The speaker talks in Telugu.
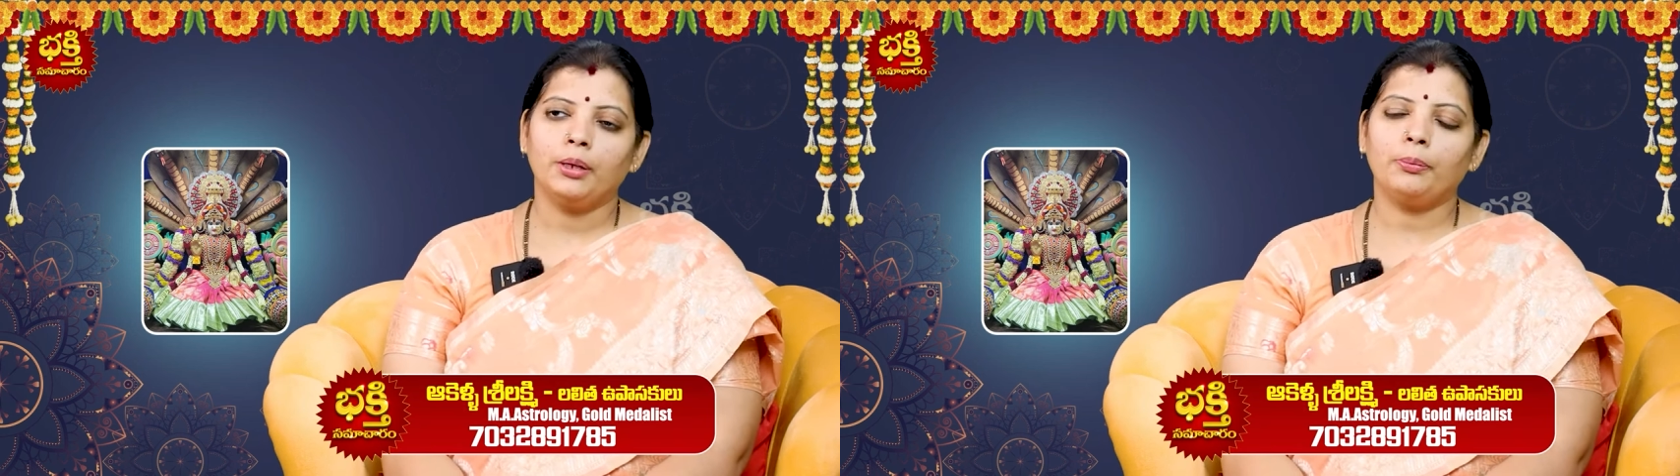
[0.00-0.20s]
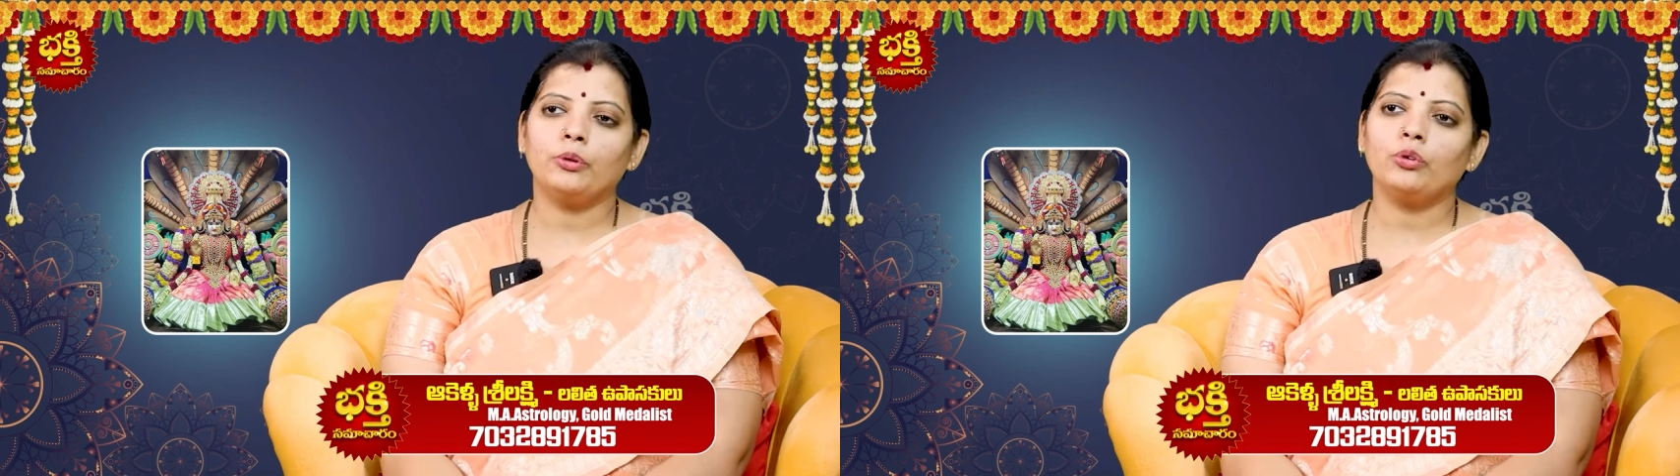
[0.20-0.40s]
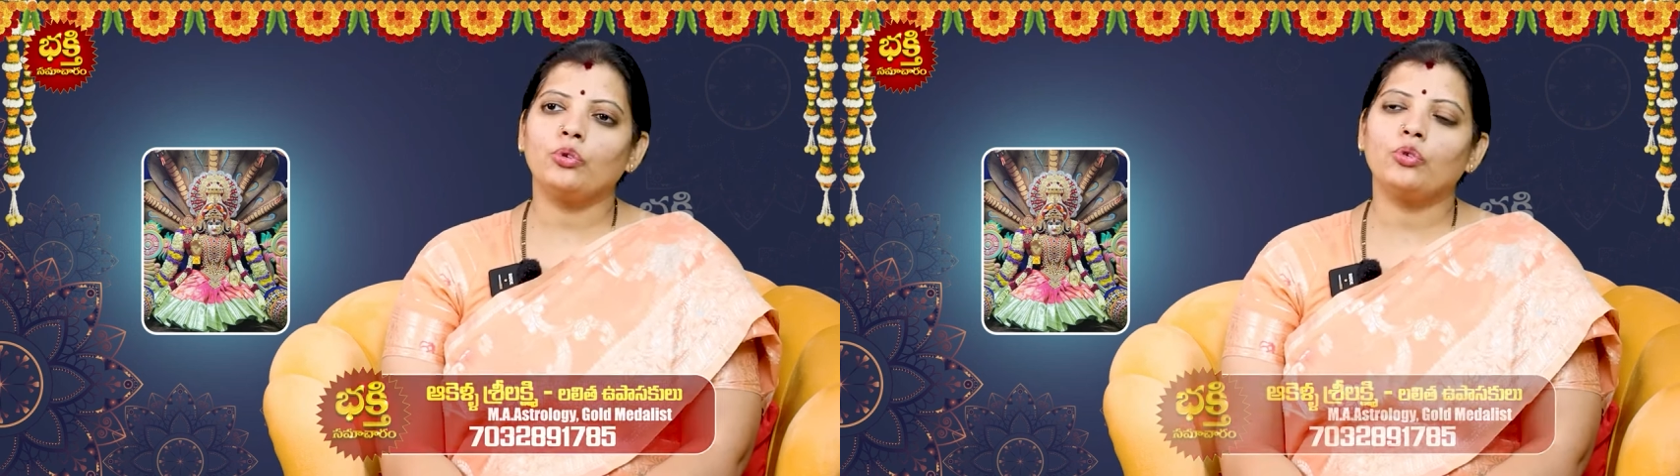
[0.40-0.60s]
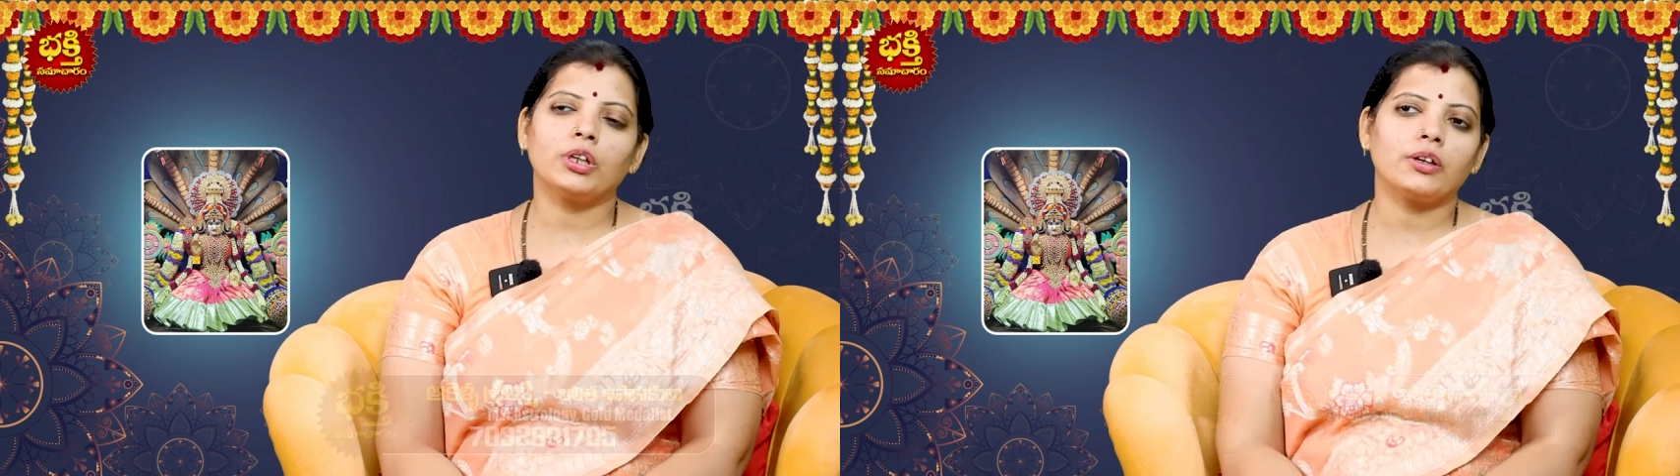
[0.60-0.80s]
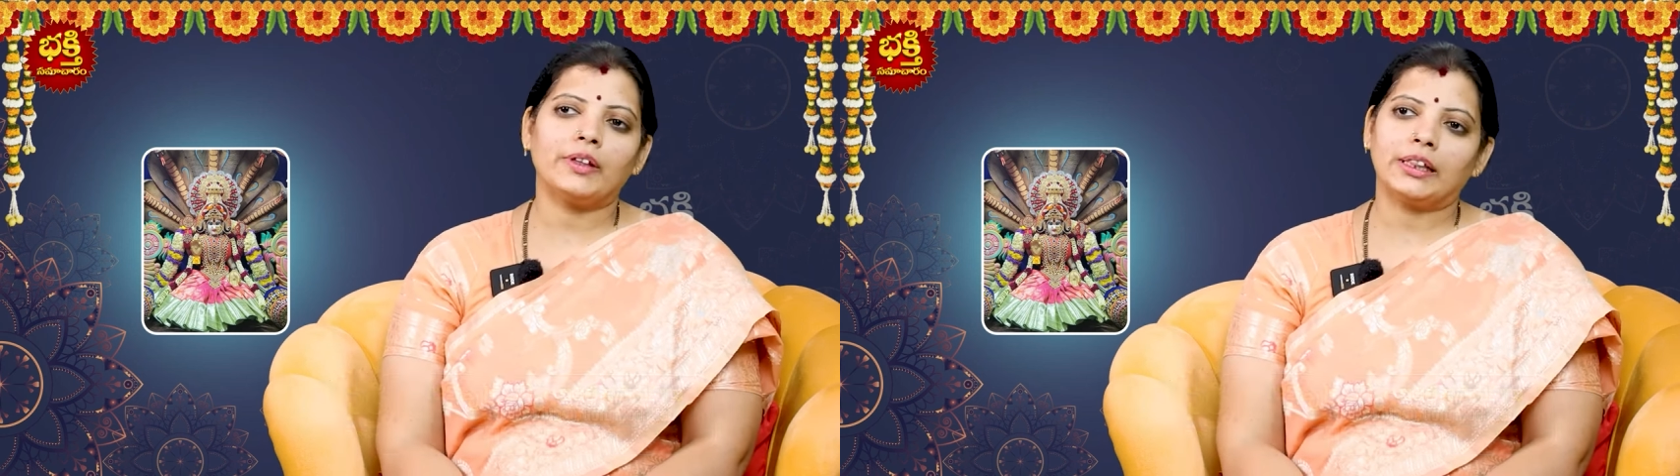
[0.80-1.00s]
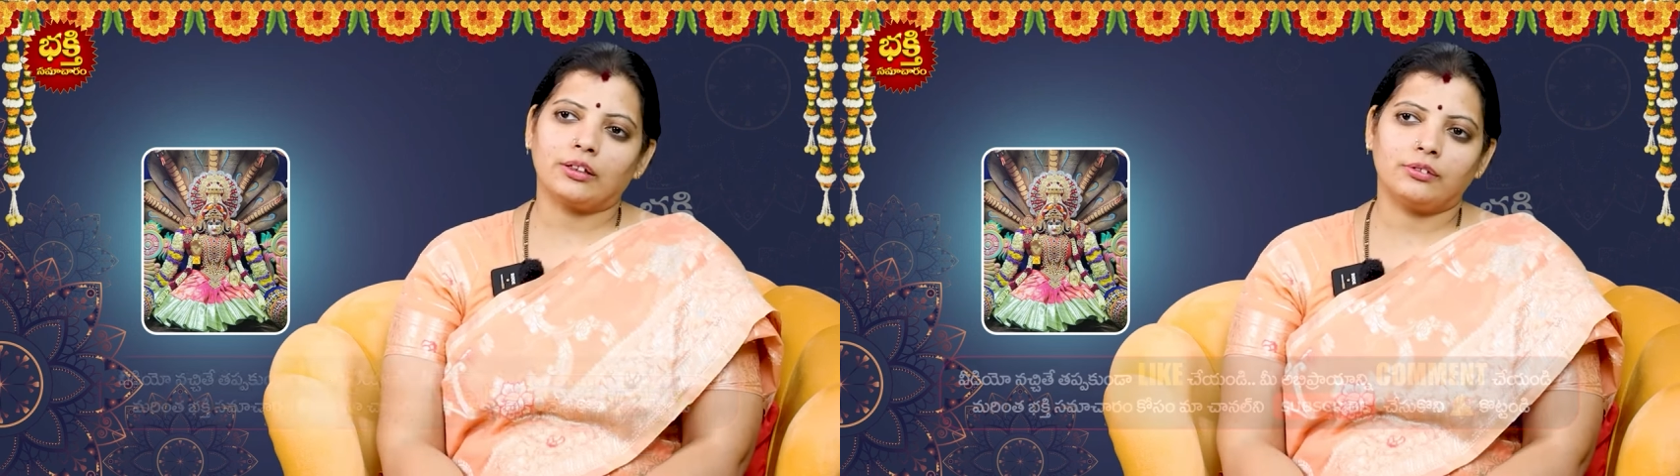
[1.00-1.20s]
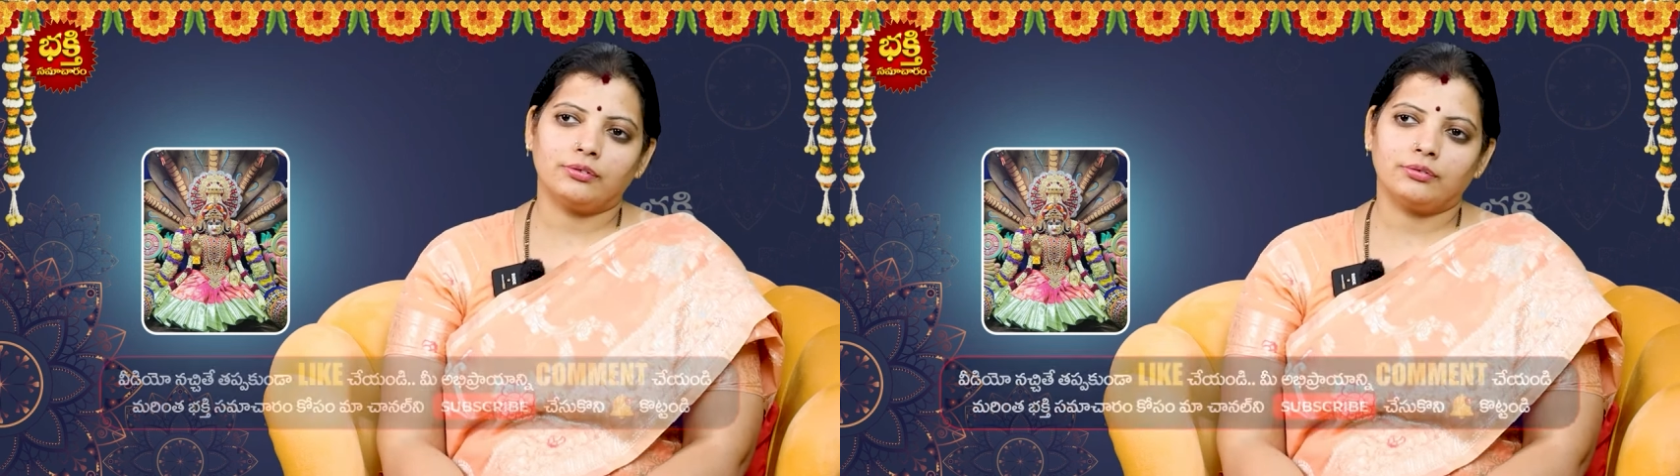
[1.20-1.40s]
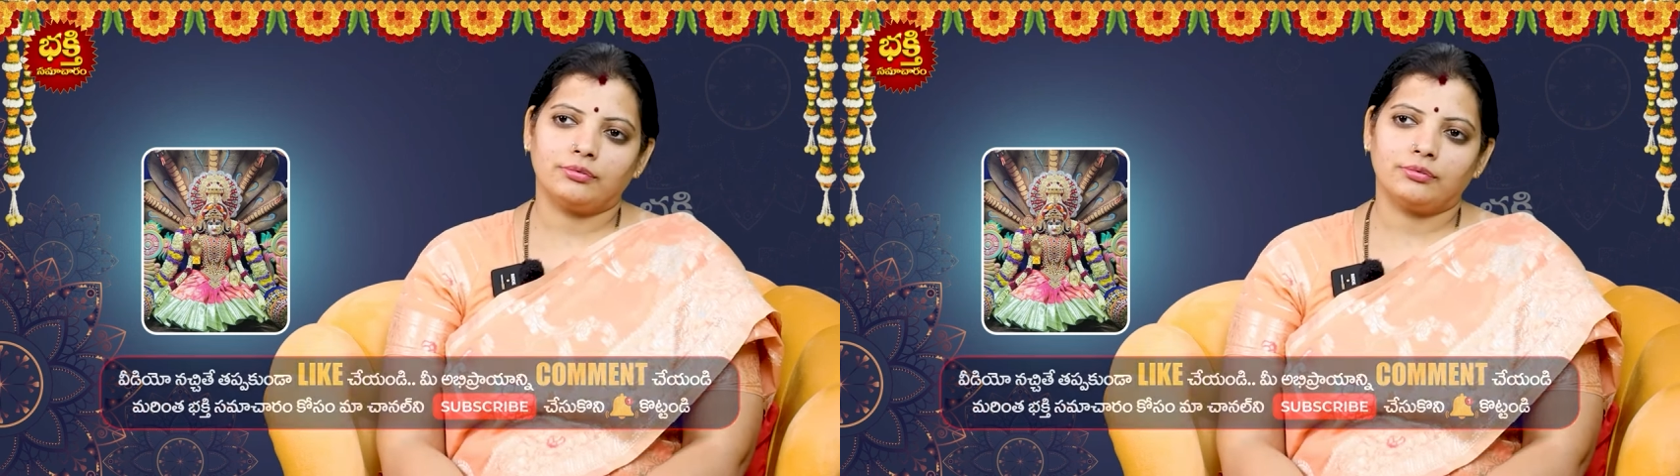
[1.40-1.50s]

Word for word: ఇప్పుడు గుడికి వెళ్తాం